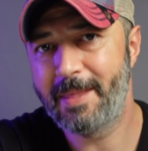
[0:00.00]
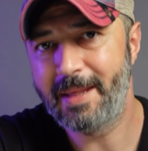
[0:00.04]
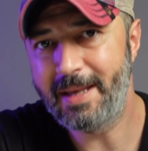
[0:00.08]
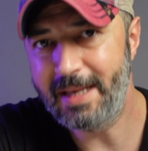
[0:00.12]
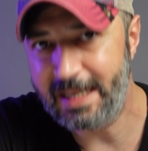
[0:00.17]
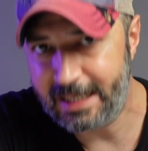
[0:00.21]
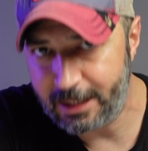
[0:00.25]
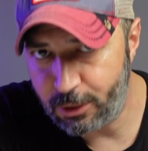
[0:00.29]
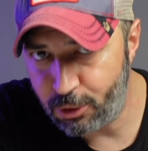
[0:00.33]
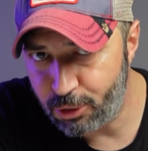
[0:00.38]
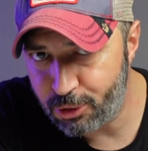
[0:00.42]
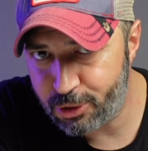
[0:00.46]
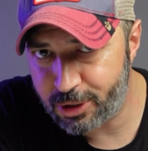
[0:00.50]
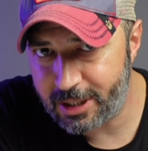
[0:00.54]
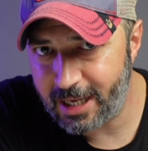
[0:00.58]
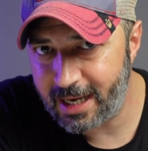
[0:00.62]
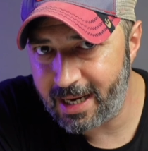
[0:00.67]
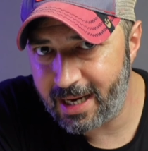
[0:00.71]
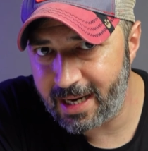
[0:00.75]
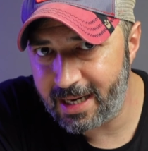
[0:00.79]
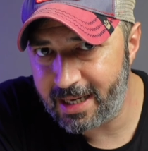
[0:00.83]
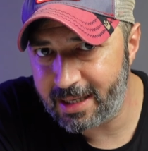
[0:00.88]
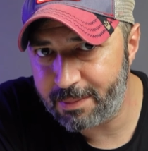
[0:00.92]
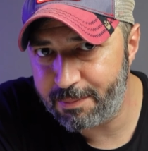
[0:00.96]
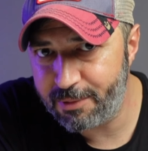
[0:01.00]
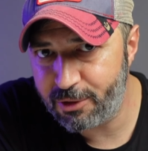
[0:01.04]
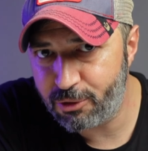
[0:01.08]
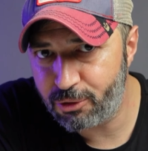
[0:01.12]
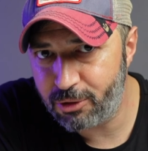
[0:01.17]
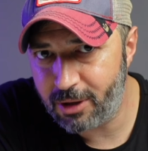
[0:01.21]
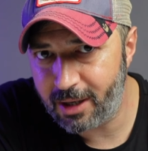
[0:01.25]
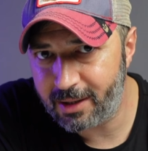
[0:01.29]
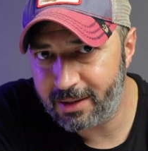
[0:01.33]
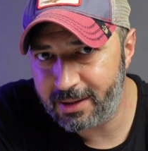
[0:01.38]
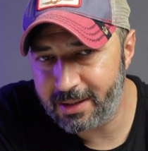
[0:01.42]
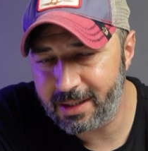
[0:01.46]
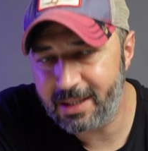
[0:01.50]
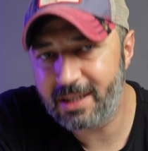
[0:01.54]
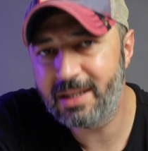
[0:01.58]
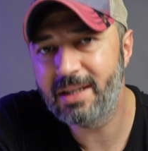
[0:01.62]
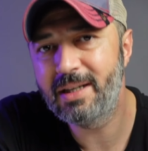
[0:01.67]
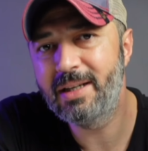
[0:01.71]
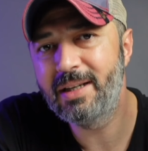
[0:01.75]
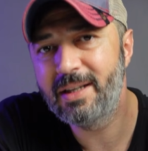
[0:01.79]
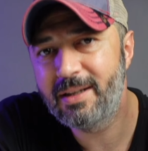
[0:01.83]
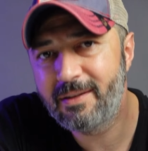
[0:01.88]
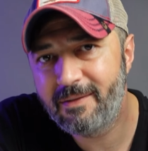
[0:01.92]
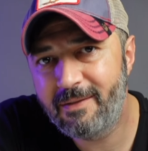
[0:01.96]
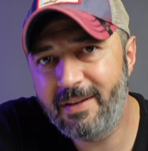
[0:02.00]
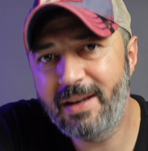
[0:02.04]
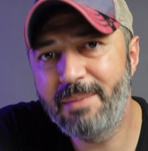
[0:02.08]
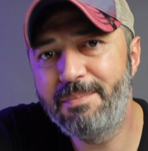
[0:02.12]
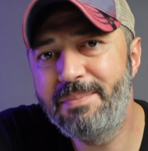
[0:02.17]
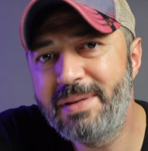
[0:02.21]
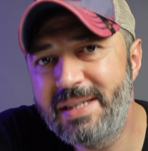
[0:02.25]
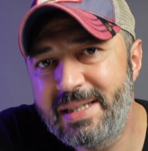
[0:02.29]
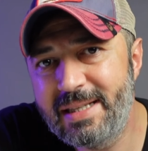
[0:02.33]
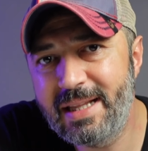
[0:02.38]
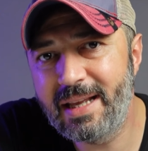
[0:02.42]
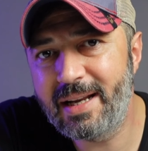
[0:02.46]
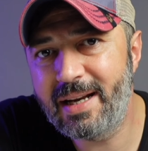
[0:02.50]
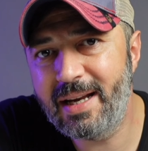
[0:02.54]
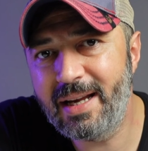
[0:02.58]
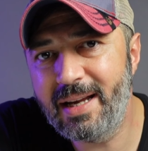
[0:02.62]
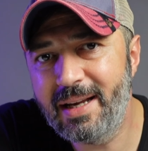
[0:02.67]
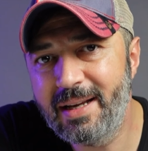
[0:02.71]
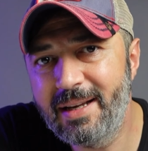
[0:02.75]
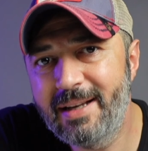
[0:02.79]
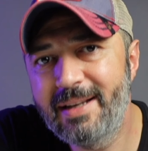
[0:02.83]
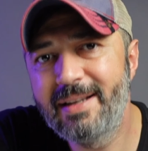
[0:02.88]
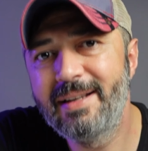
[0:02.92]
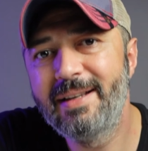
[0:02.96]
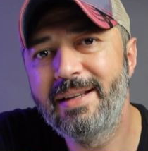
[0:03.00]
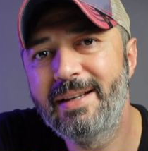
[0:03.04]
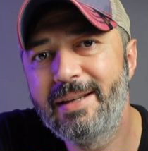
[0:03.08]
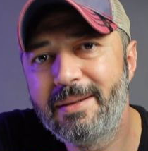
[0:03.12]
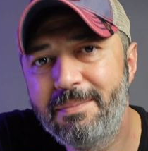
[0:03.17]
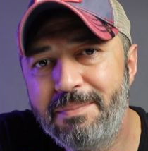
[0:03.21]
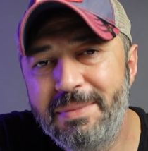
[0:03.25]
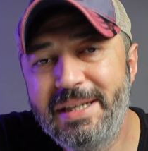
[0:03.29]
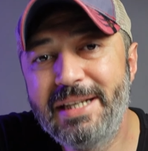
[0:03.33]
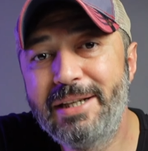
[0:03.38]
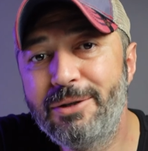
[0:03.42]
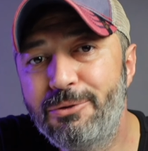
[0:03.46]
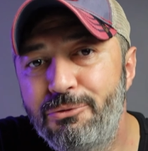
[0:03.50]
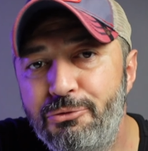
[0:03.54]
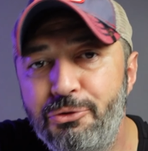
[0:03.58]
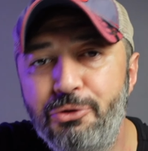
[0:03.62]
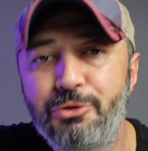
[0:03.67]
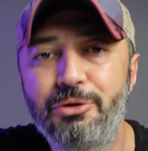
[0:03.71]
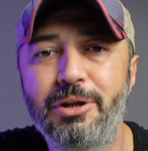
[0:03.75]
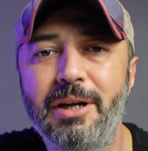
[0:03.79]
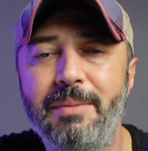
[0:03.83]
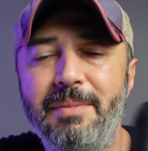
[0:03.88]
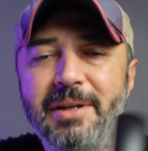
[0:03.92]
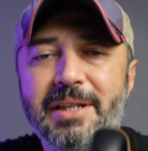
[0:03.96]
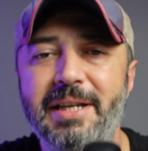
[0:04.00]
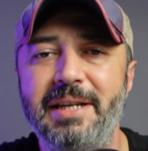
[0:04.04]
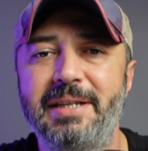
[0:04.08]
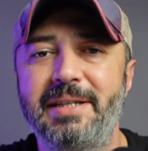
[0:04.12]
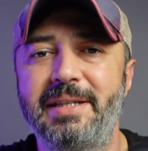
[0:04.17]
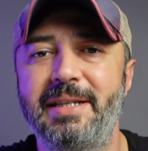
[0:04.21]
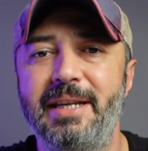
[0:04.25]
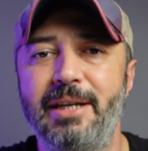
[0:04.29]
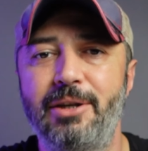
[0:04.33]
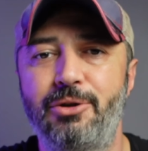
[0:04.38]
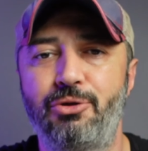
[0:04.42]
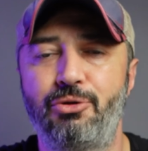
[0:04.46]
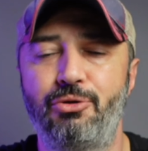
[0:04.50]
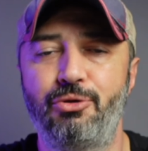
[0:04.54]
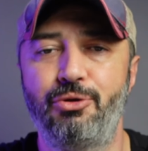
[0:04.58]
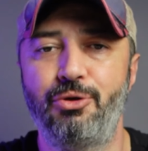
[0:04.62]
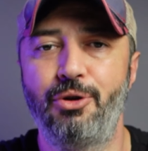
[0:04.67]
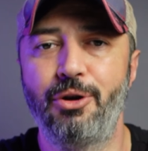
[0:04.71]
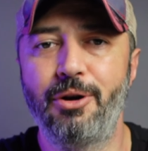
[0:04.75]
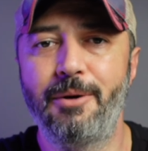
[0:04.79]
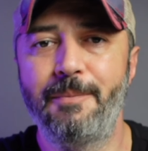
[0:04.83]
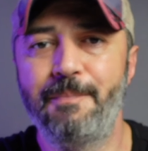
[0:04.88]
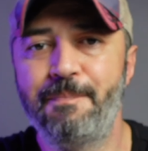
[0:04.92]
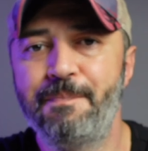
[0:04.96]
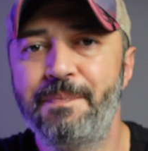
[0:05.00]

200 TL'lik bir kulaklık ve bizlere bir uygulama desteği sunuyor.